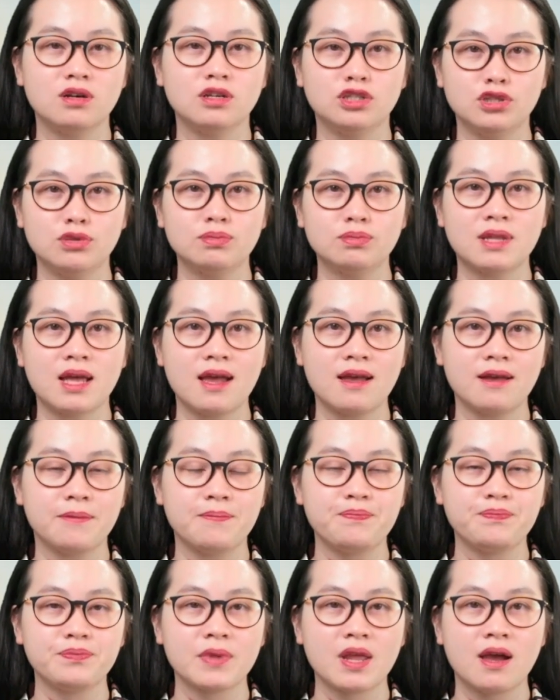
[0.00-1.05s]
chúng ta.
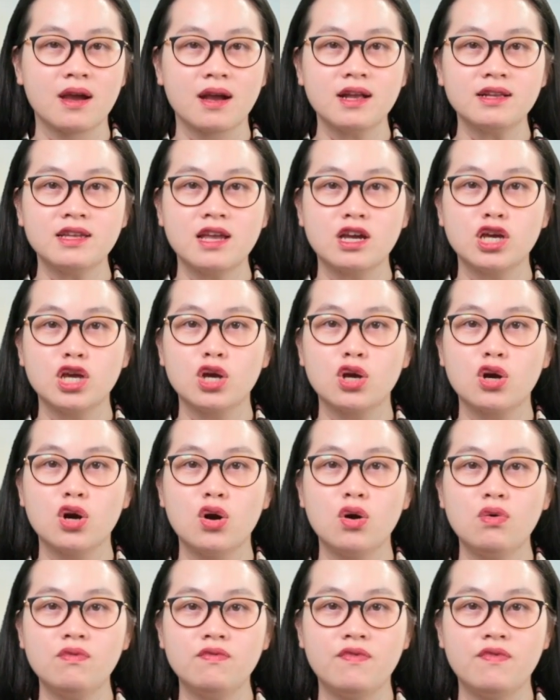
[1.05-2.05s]
Các nhà nghiên cứu